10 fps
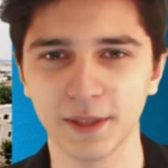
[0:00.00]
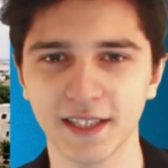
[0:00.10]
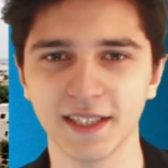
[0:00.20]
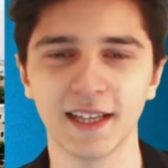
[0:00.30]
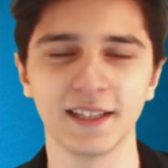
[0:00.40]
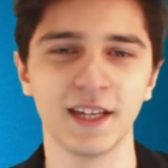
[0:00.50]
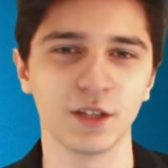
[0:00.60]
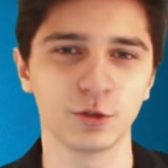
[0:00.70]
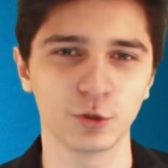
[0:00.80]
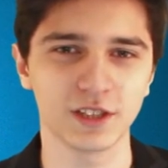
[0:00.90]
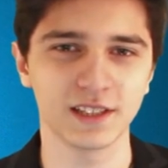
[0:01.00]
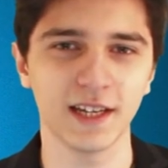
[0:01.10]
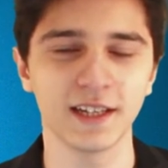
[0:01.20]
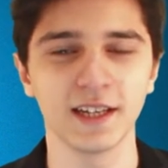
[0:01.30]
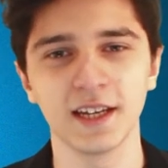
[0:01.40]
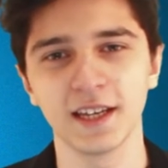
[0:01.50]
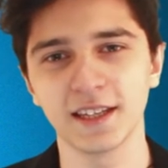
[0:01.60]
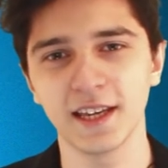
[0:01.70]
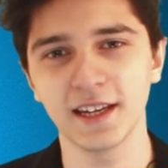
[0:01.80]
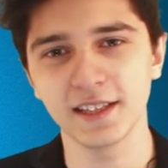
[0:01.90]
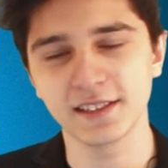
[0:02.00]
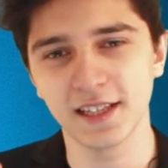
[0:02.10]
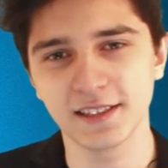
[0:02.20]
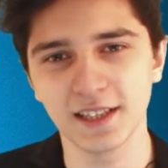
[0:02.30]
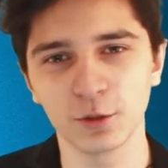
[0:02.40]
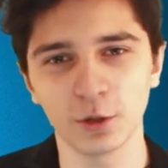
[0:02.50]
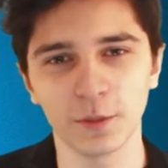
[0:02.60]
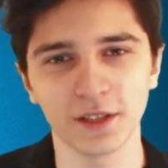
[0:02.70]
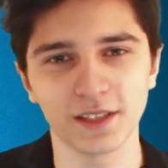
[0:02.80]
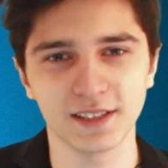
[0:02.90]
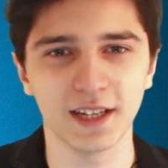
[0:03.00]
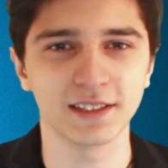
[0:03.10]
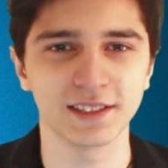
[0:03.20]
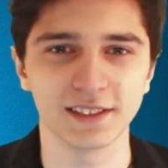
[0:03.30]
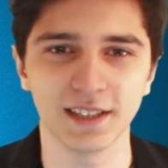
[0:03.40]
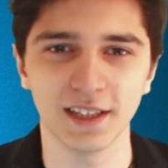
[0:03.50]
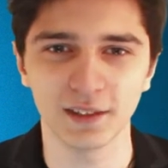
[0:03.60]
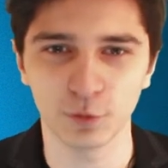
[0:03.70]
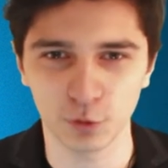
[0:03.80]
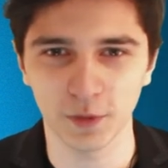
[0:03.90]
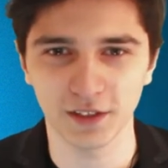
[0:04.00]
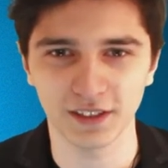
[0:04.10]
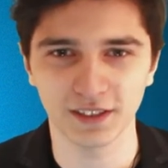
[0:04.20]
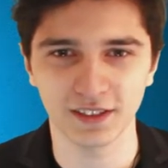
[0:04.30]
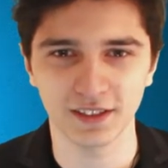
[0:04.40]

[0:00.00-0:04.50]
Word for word: bırakılan turistler yere 80 km saat hızıyla düşmektedir.